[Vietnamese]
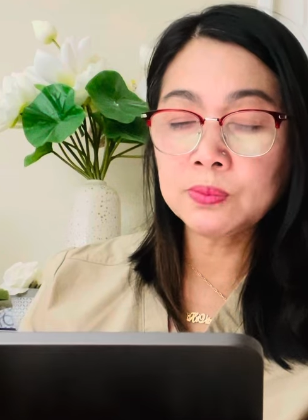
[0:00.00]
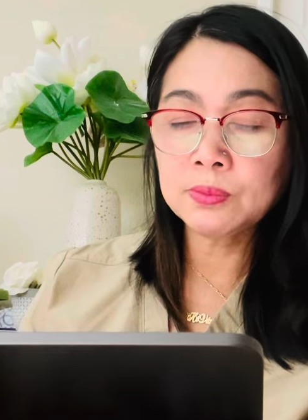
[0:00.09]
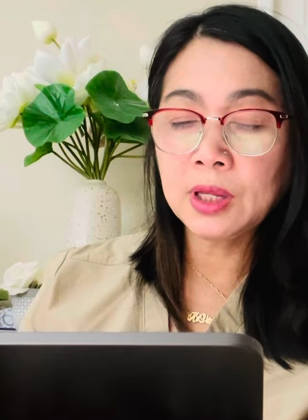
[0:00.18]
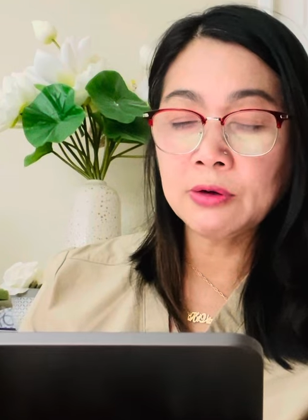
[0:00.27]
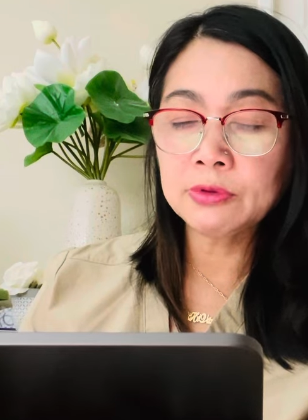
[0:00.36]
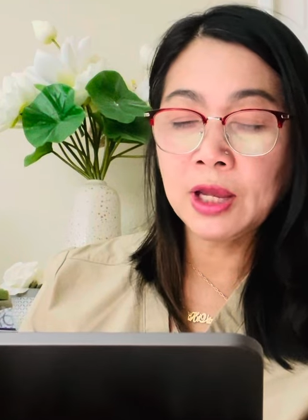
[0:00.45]

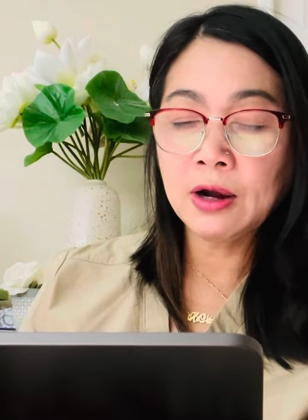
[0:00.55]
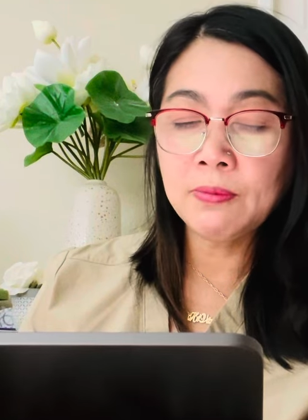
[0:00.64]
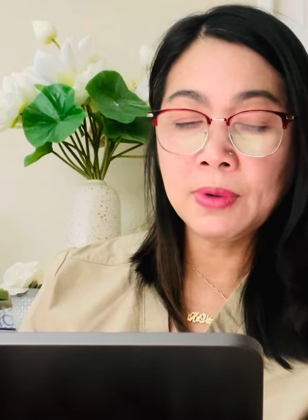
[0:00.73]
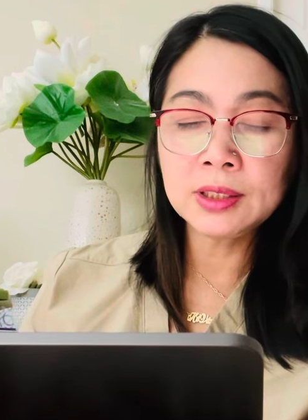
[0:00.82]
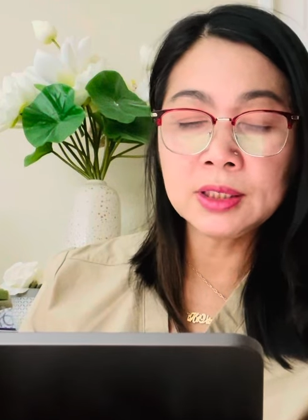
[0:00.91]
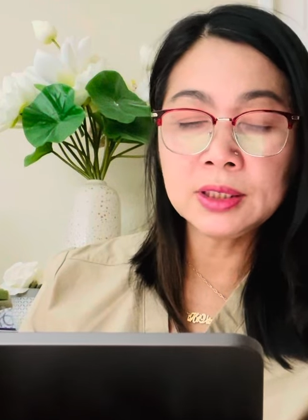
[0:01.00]
đào tạo
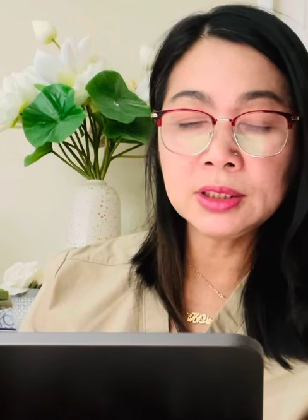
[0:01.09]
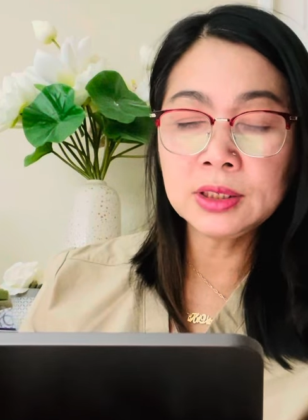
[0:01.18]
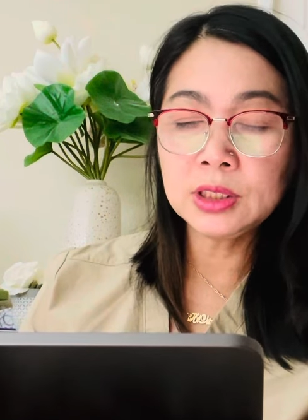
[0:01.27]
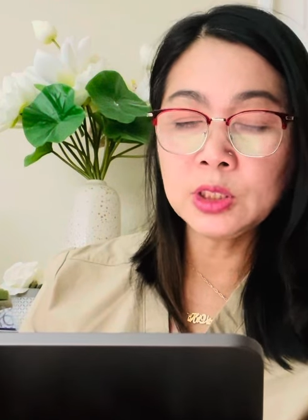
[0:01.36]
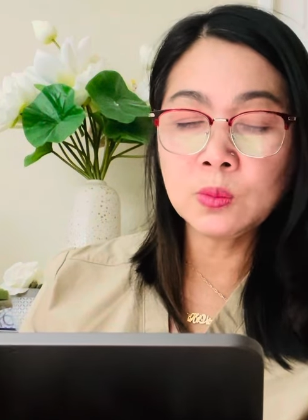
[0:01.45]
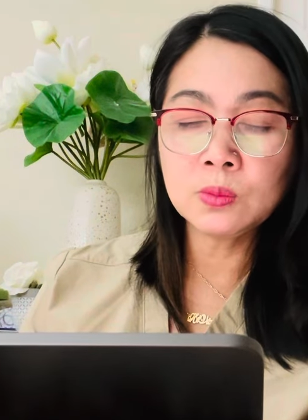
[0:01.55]
mang tính
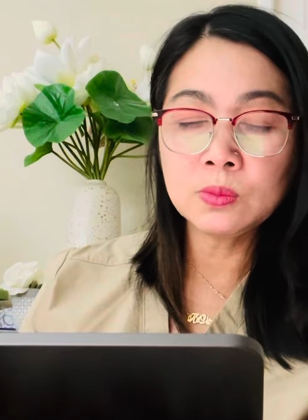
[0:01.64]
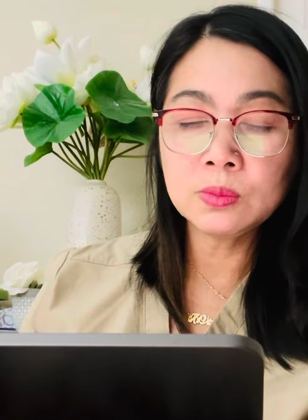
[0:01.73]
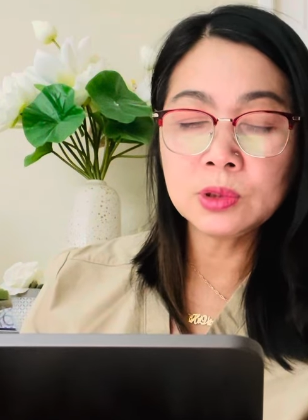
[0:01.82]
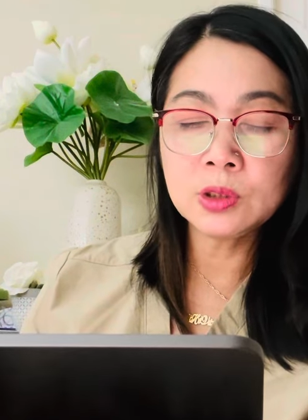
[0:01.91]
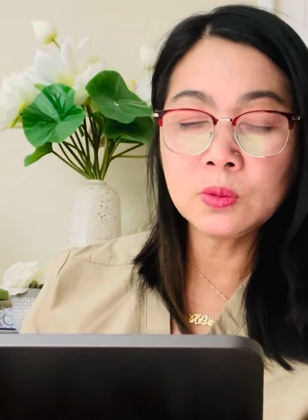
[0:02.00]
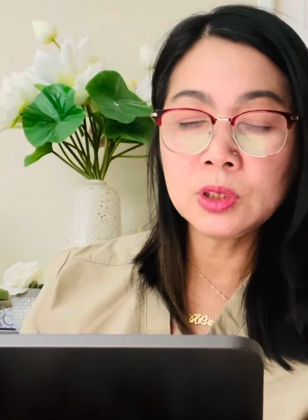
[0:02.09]
ứng dụng,
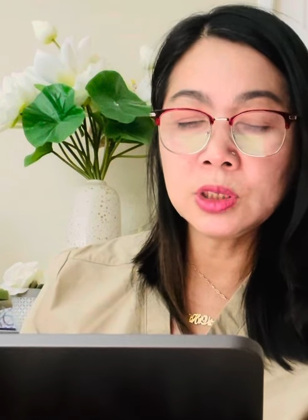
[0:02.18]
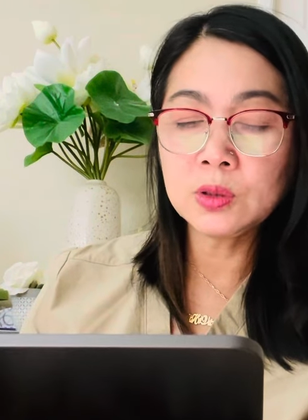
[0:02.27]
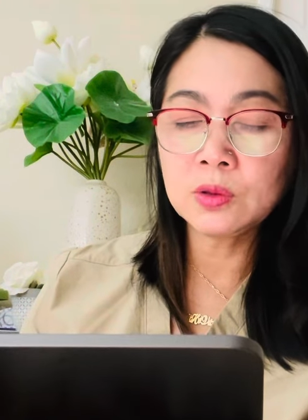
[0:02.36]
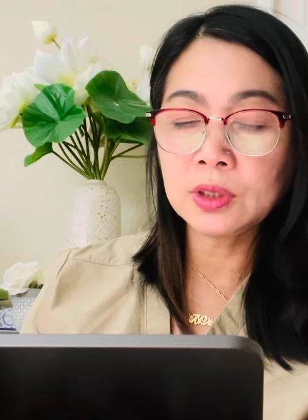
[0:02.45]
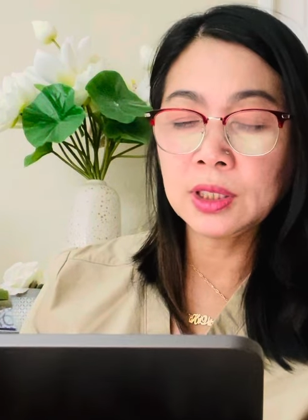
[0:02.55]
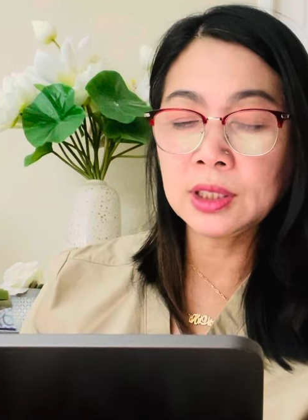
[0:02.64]
cung ứng
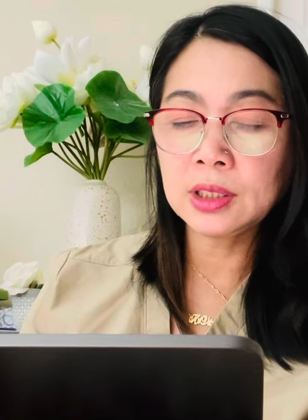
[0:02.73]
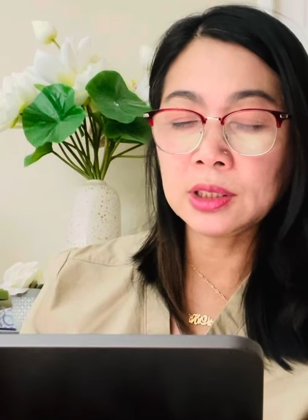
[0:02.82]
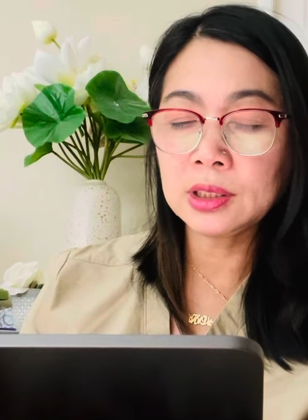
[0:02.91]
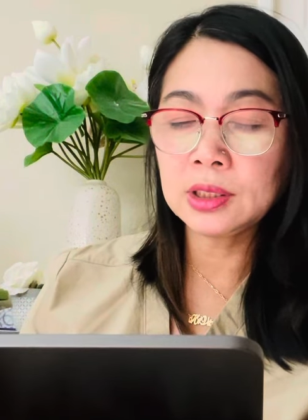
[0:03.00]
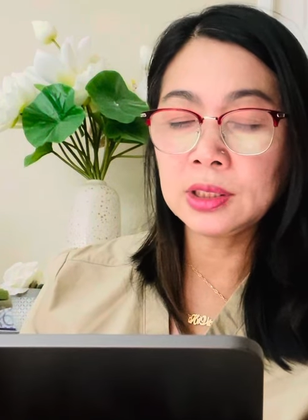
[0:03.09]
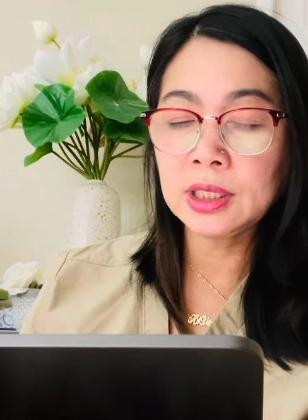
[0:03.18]
nguồn năng lực
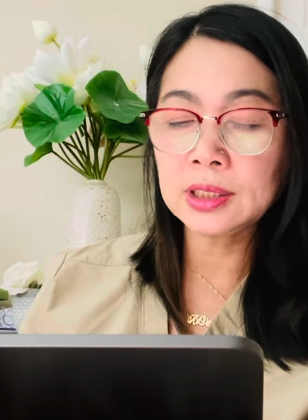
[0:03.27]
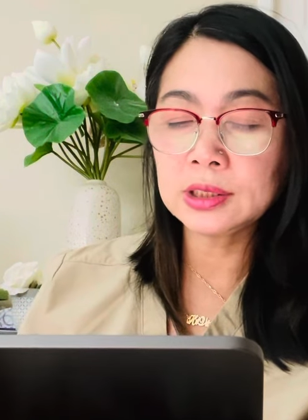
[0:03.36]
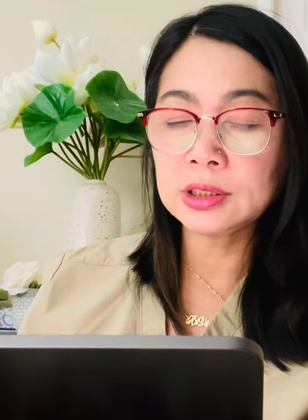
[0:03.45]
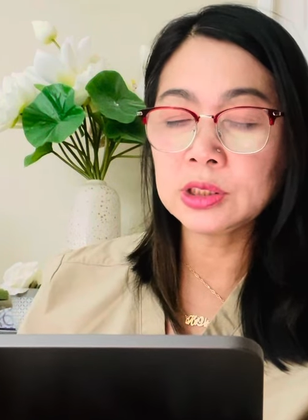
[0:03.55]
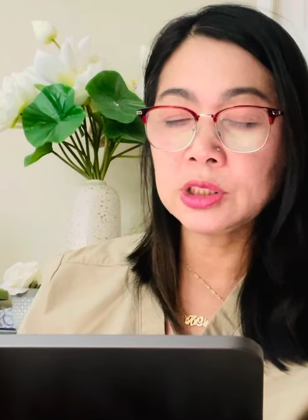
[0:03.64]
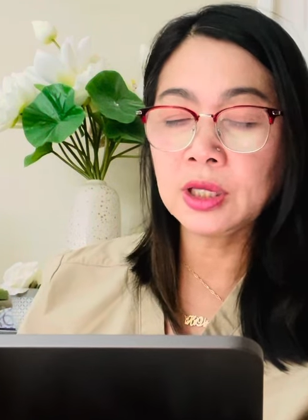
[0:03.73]
chất
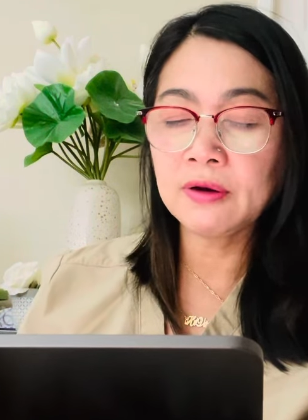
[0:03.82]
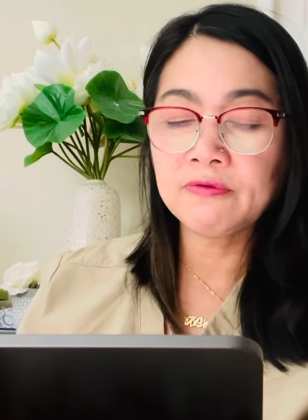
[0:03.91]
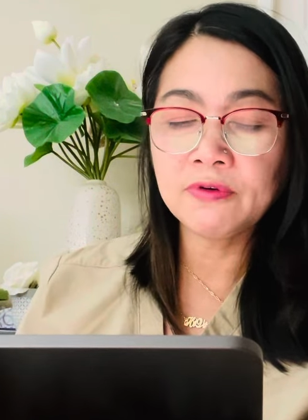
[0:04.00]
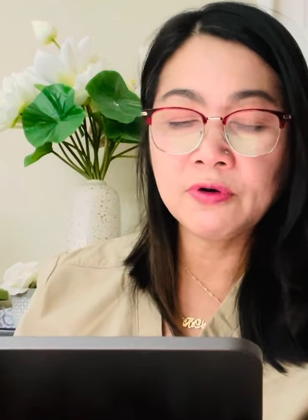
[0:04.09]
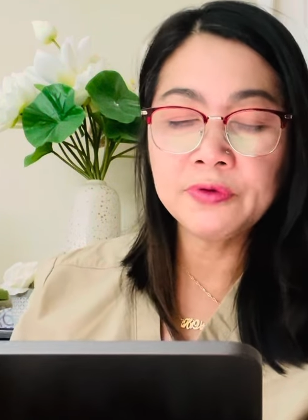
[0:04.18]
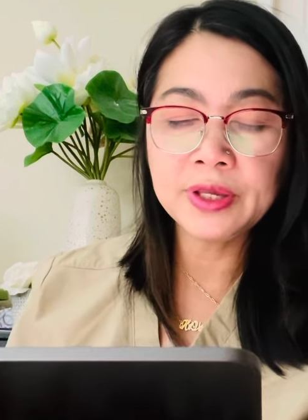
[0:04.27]
lượng cho thành
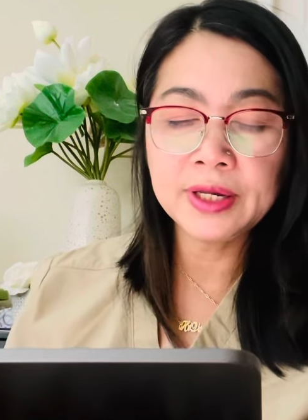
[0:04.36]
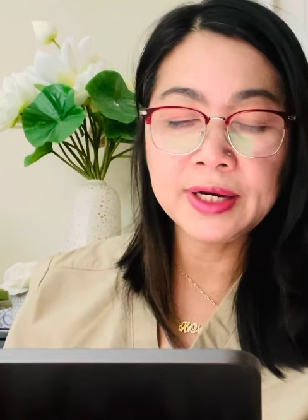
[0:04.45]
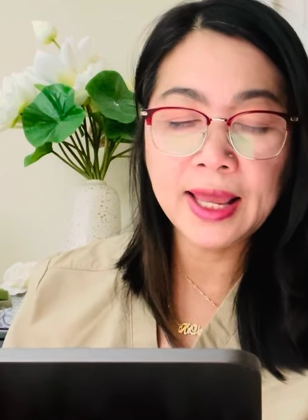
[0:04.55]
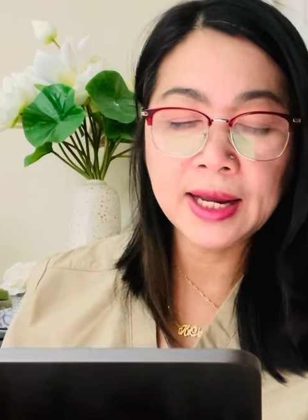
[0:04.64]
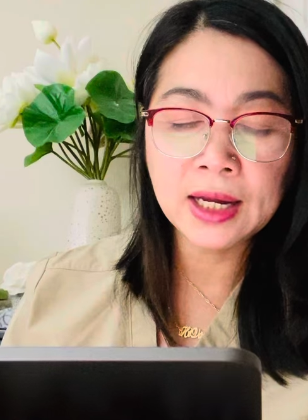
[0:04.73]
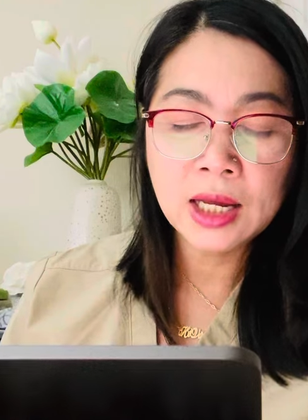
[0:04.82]
phố diễn
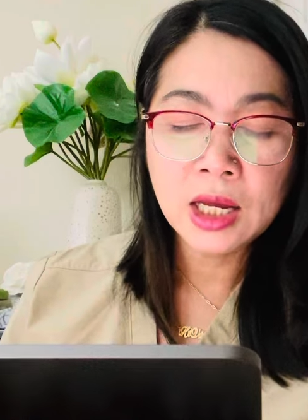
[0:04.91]
đàn.